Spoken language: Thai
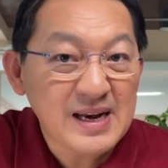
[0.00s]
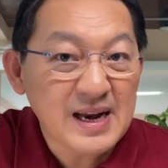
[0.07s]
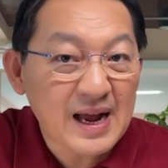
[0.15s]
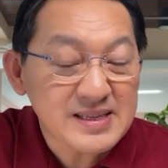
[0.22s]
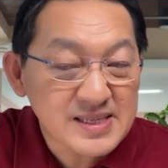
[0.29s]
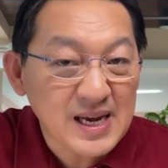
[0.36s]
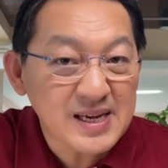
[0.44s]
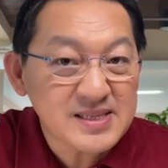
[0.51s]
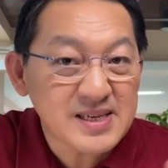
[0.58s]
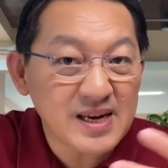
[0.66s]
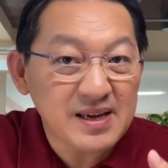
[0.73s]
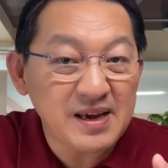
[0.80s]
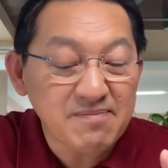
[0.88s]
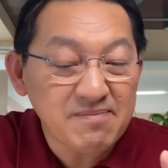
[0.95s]
ขนาดไซส์
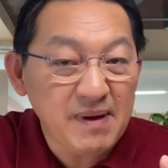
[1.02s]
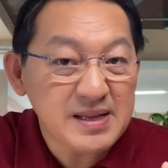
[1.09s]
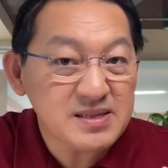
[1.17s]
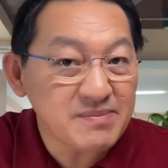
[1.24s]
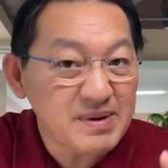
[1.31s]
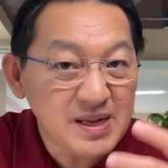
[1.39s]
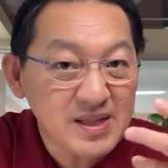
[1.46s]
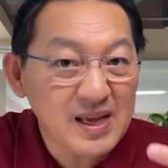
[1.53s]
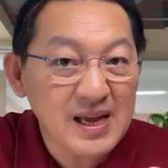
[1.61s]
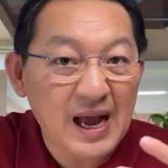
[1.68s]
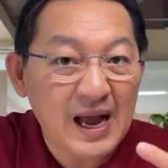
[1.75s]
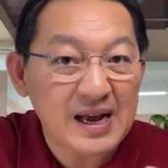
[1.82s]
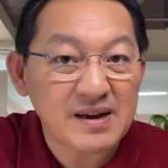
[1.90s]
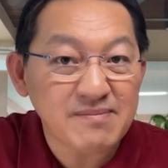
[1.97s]
เศรษฐกิจแม้จะไม่ได้ทิ้ง
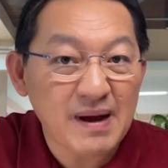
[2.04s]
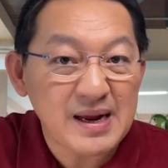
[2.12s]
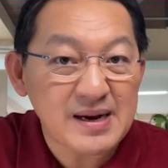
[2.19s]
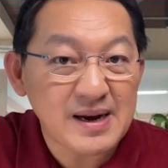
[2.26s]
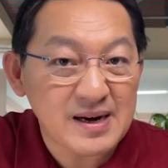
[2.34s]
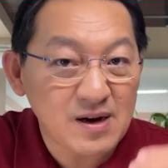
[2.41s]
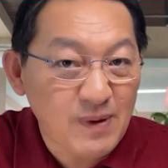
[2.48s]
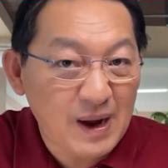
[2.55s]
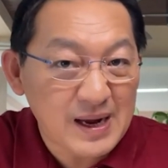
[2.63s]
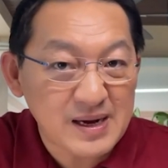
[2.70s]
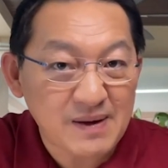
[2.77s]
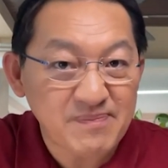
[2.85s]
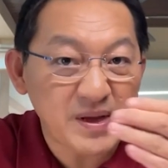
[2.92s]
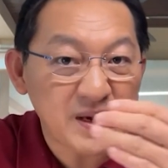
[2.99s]
ห่างกันมากนักระหว่าง
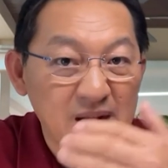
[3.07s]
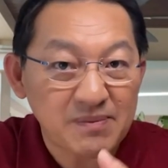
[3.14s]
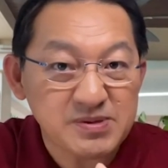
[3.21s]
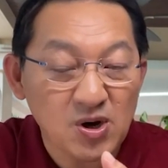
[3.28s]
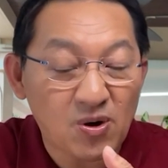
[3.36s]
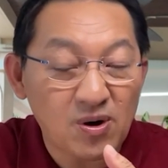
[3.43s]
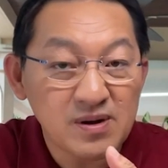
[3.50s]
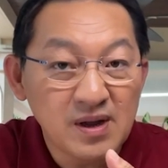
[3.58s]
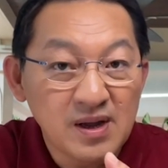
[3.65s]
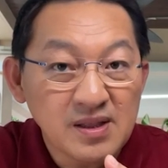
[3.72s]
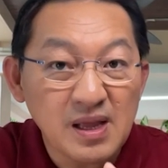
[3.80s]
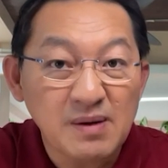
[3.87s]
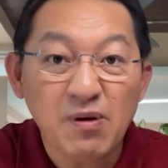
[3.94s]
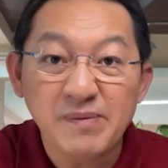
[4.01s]
อันดับ1อันดับ
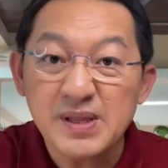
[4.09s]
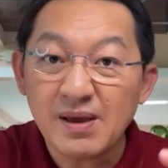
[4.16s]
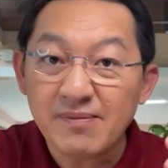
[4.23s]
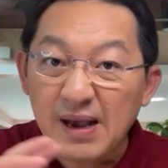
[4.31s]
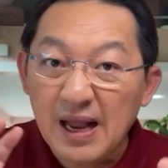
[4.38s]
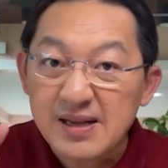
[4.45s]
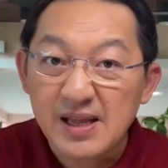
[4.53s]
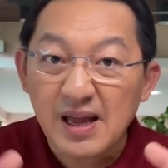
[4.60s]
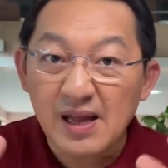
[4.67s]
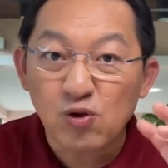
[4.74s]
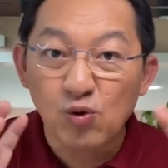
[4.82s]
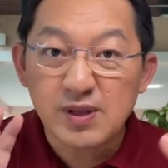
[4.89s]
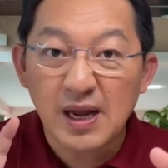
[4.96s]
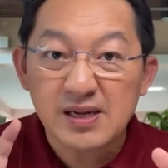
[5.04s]
2 แต่พอมาเทียบการขยา
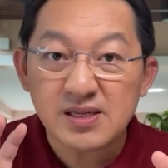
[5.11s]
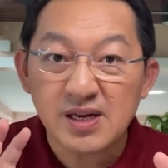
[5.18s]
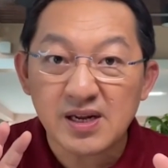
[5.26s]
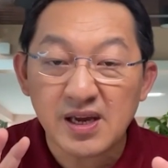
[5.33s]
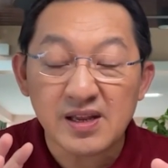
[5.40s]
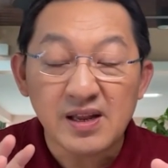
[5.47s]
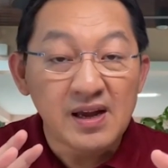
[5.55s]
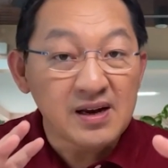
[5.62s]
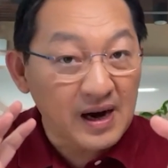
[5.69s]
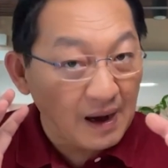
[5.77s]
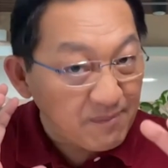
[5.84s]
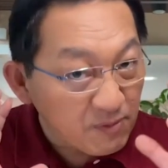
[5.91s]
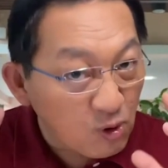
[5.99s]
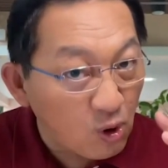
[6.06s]
ยตัวทางเศรษฐกิจ
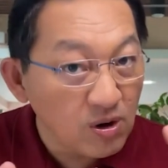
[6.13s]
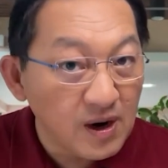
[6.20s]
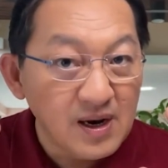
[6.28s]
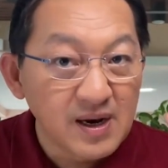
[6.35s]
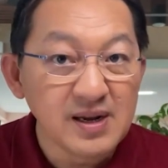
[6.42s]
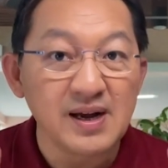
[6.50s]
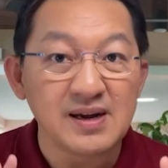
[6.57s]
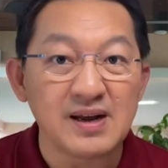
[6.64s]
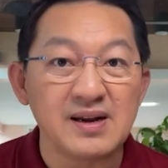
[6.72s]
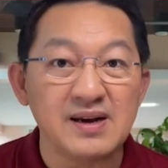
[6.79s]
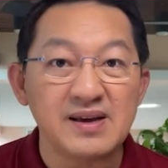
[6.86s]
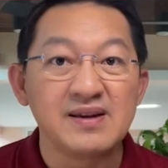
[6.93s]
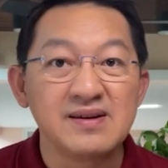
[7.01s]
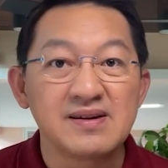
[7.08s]
กับคนละเรื่องกั
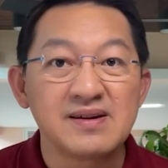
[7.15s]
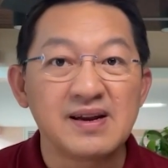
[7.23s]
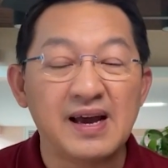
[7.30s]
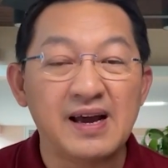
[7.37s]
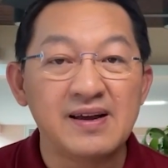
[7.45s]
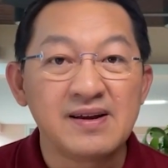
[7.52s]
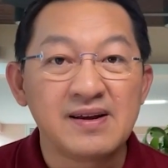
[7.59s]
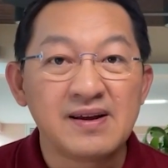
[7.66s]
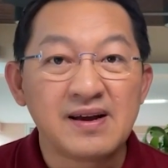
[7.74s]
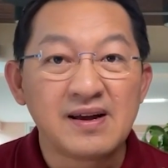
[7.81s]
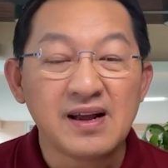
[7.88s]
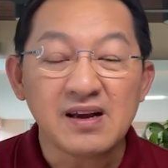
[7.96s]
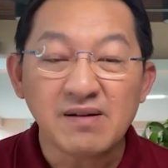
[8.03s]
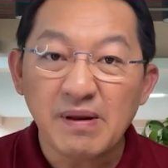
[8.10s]
นเลยนะฮะ
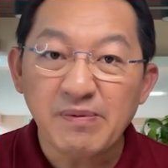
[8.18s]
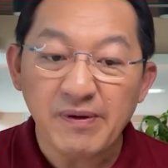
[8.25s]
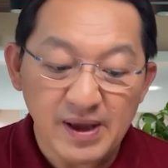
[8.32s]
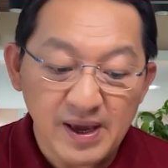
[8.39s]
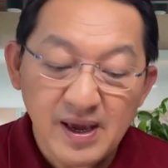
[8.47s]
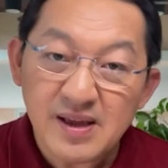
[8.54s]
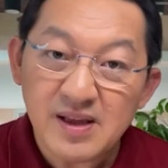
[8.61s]
นั่นก็เป็นเพราะ